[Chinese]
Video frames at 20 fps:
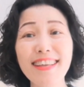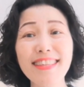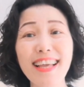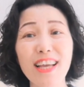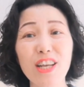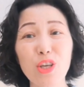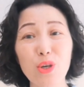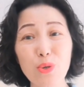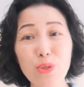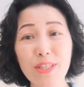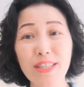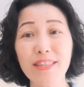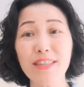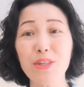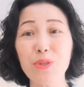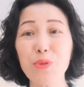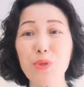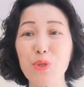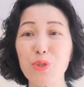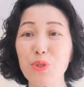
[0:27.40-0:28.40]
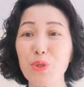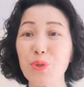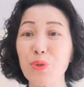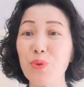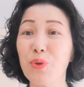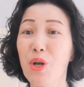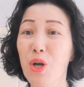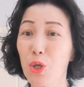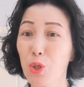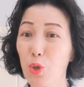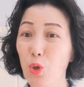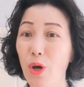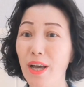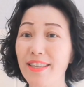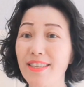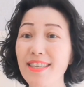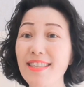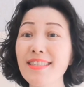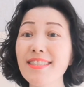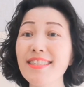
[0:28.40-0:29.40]
当代流行歌曲中，
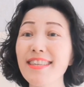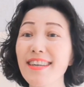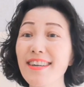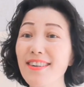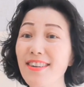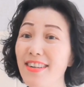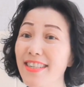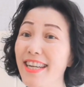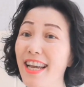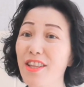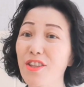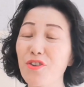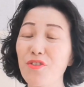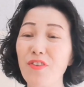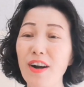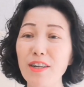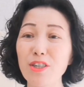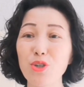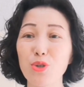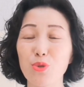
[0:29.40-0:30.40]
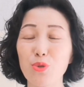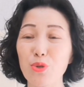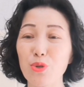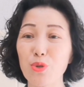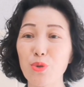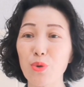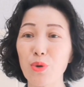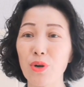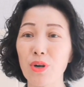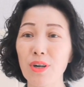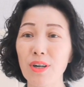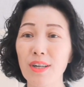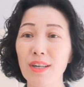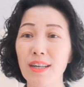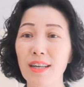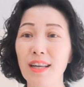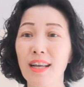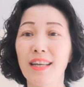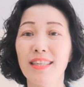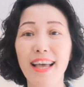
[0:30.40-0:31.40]
短音阶歌唱的方式居多，
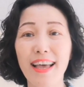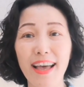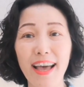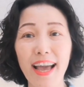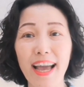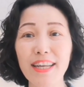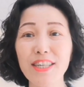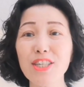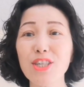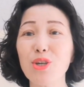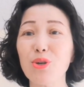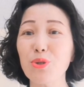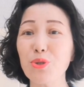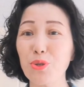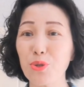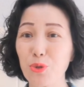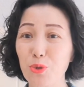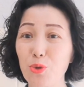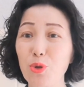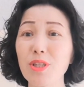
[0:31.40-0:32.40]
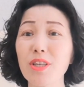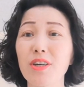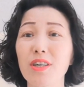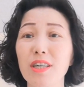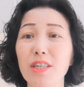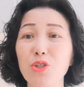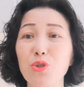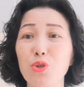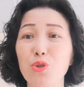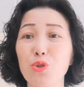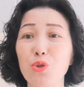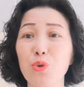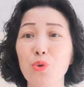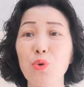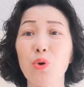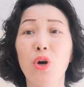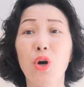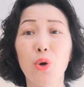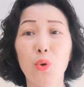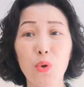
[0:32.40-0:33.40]
但还是有许多的歌曲
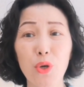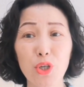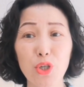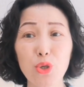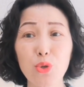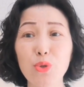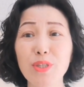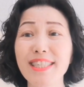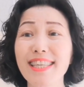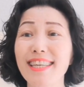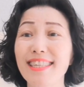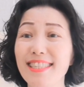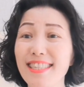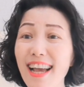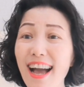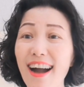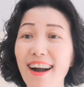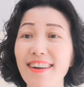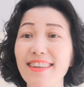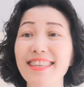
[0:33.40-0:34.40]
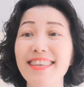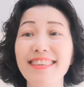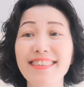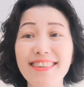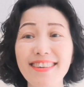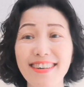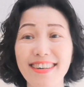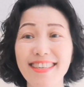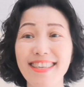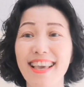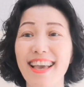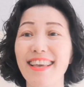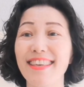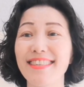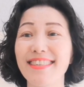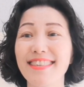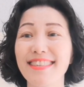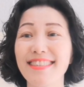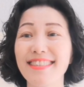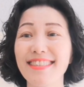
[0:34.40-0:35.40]
中会出现长音和
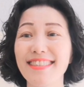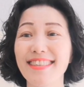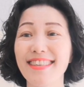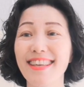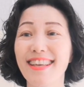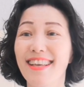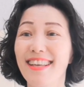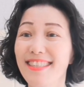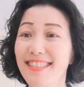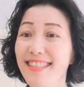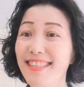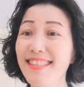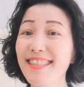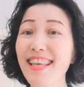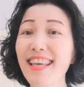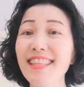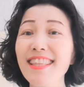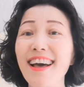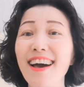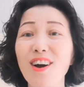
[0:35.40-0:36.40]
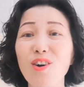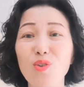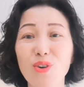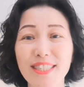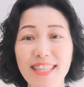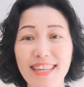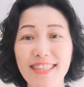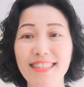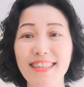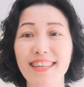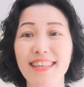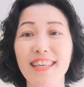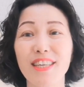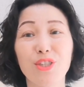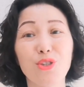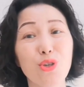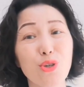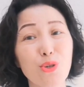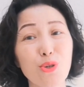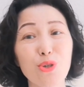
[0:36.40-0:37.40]
延音。今天呢，我在这里
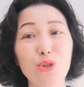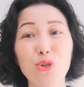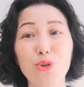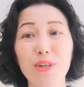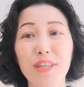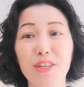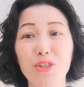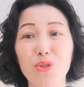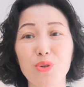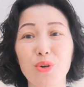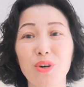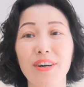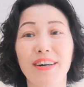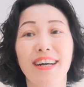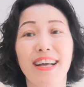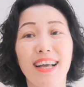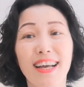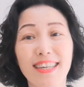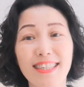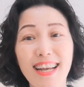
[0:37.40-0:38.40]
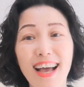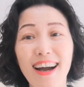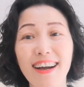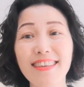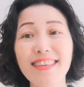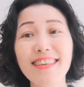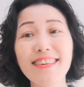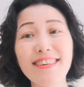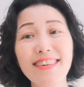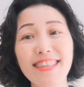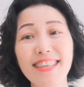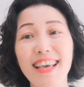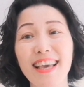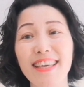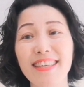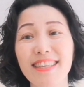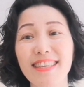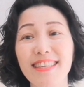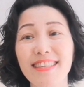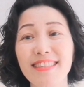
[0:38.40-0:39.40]
继续说一说长音和
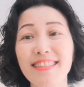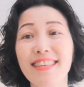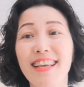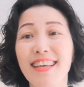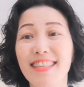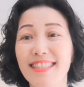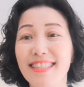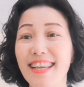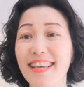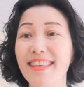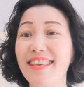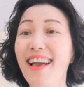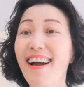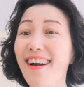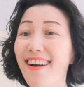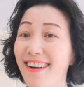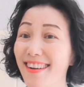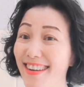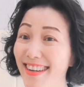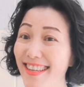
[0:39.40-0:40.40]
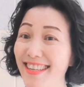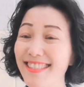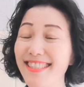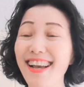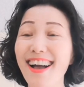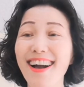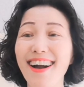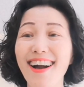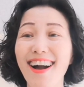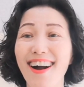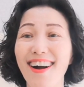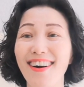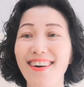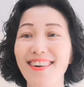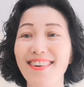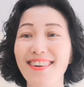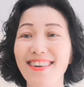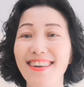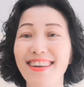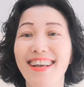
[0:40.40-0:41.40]
延音怎样可以唱
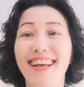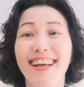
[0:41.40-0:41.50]
好。